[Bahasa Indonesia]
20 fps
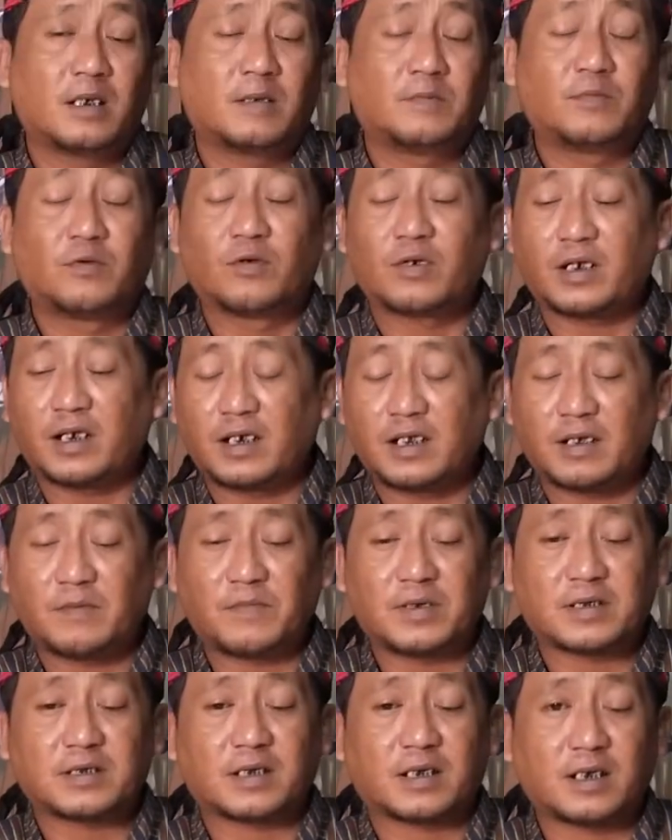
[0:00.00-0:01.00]
Mungkin dia
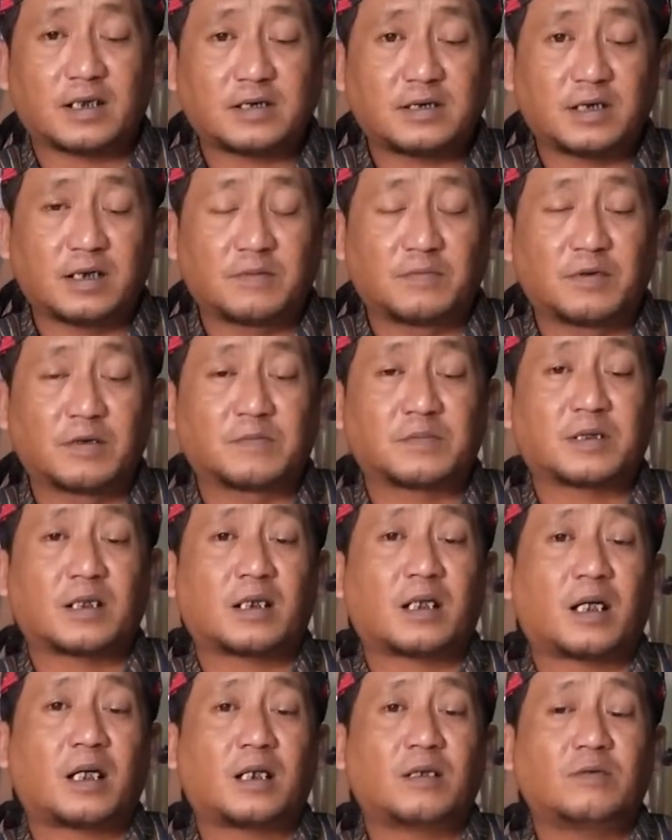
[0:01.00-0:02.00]
masih kecil, belum
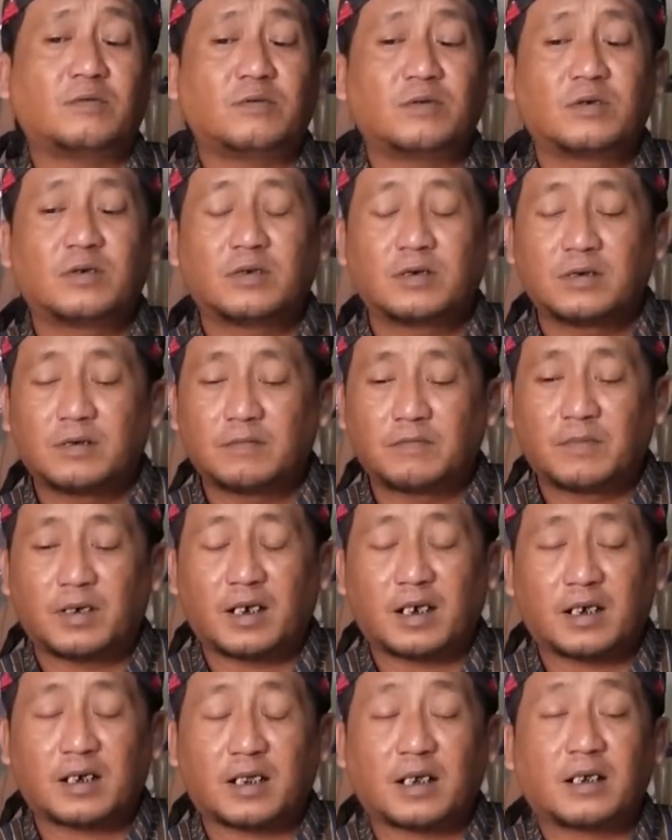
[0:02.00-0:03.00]
terlalu
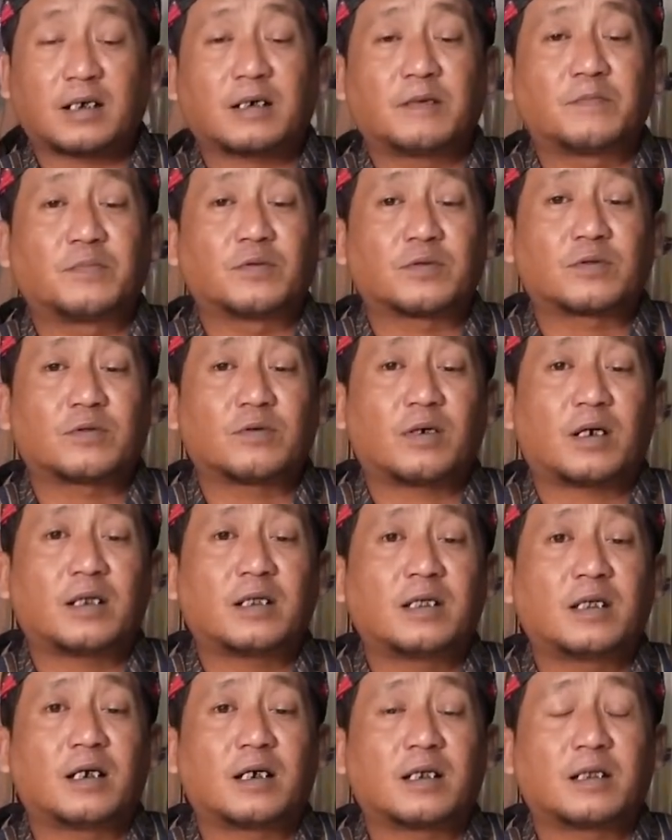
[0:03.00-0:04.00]
mengenal
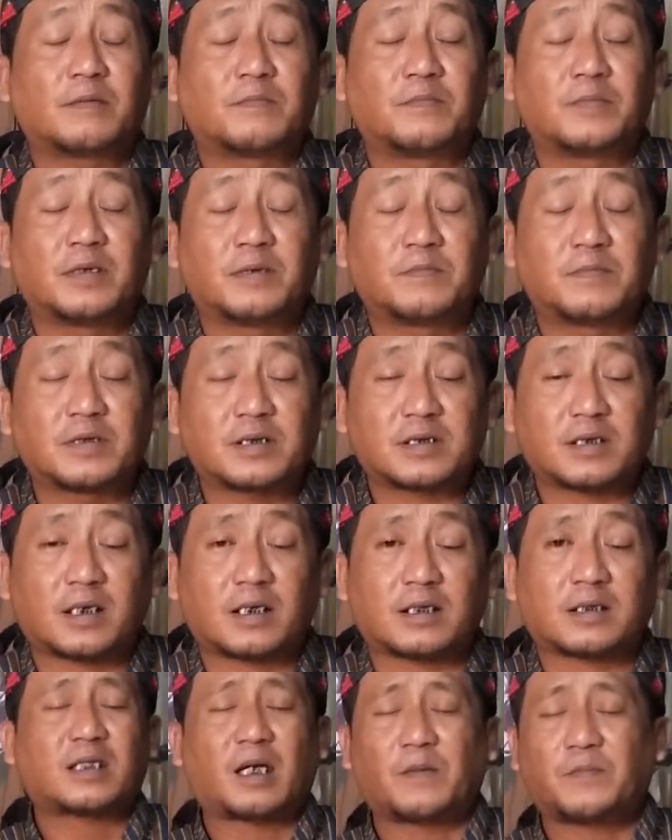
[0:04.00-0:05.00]
kebutuhan yang lebih
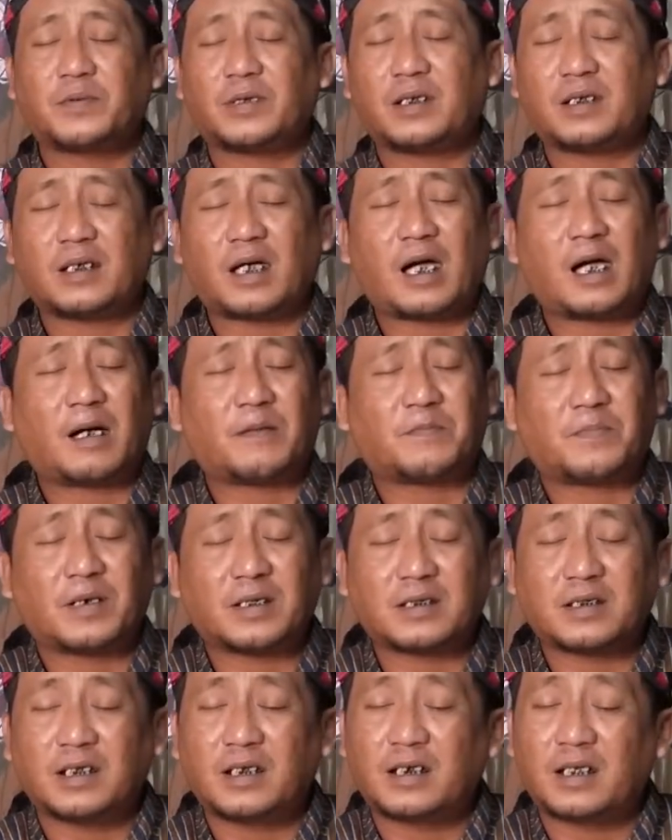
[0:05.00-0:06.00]
besar. Tapi
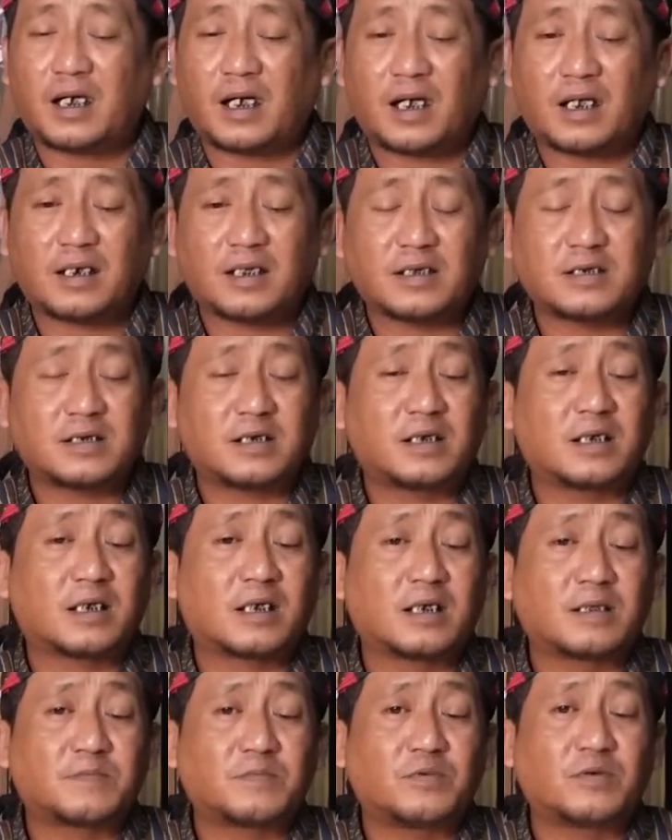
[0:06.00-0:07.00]
apa tidak ada
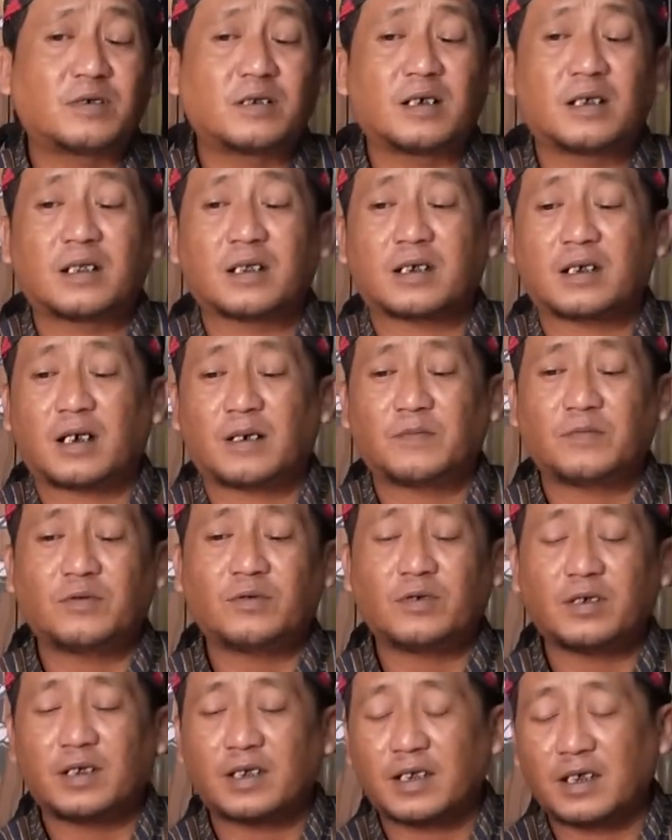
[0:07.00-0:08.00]
sedikit pun dari
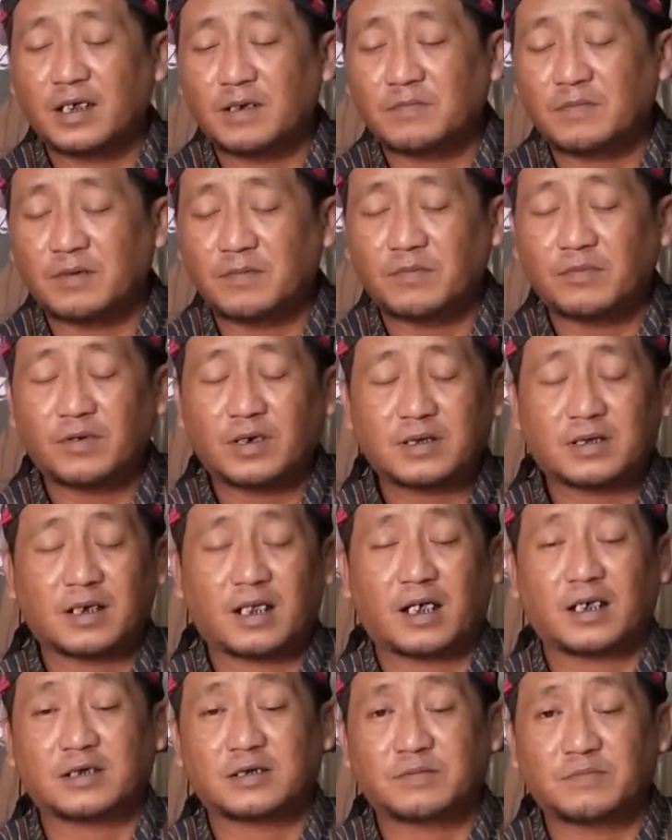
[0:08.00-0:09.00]
kamu ingin membuat
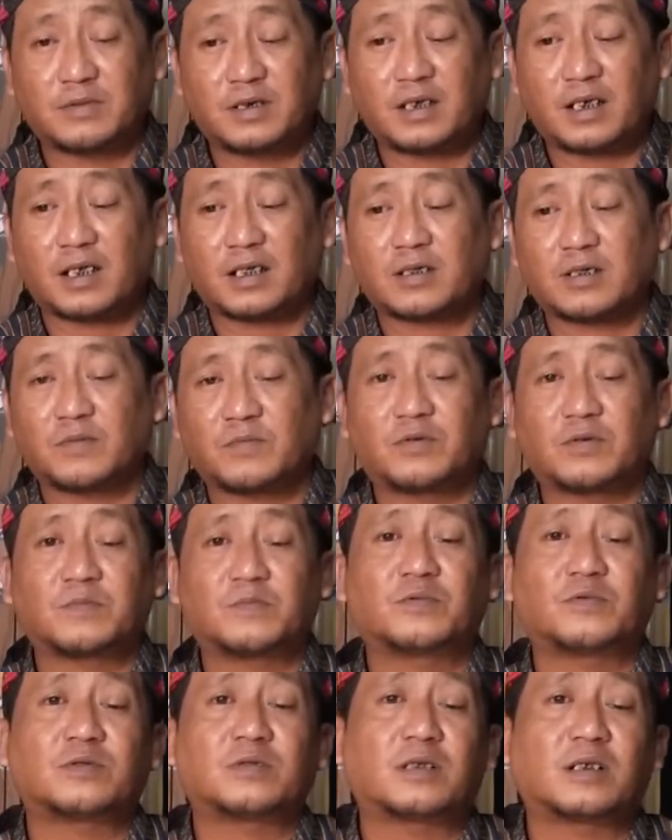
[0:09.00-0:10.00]
Lasmi
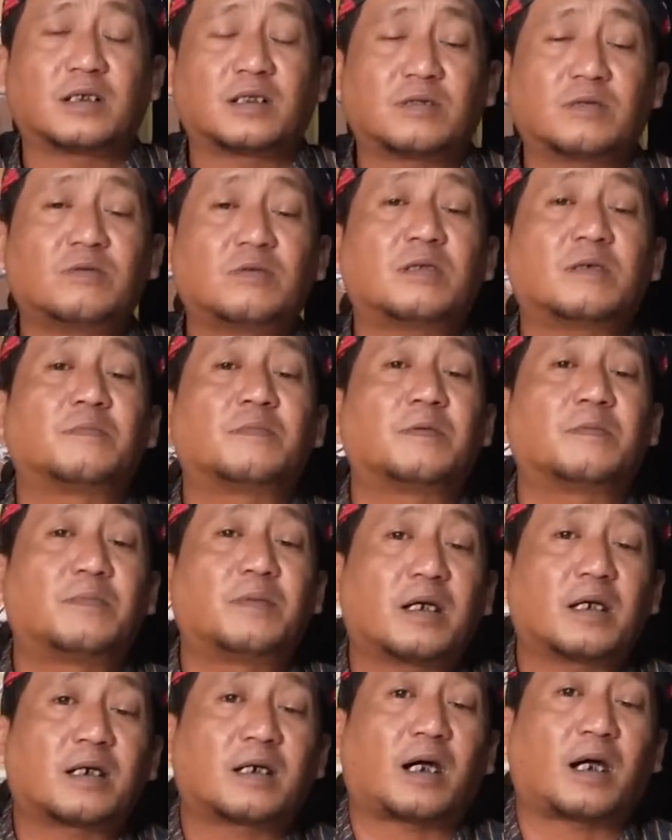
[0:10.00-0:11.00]
ataupun Putri itu lebih
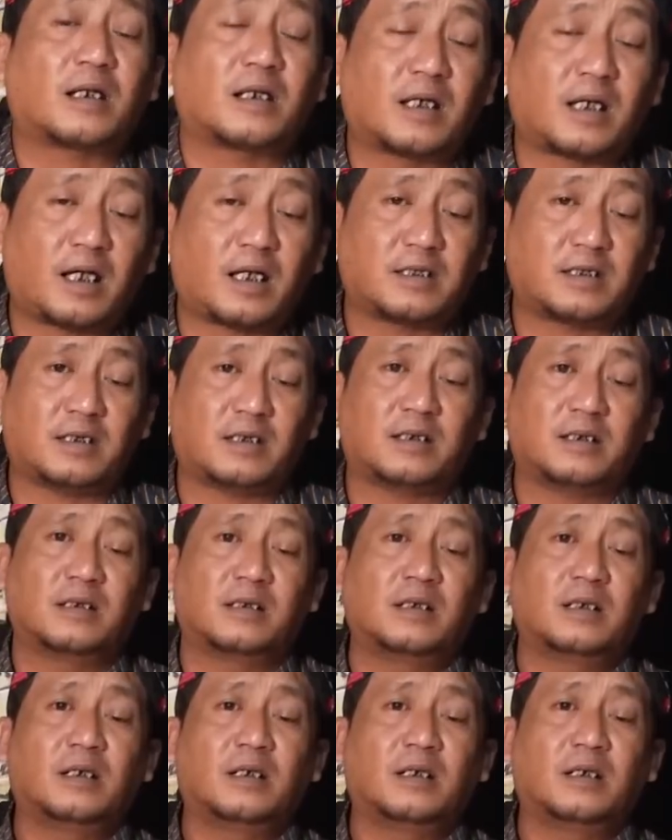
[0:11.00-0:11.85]
baik keadaannya.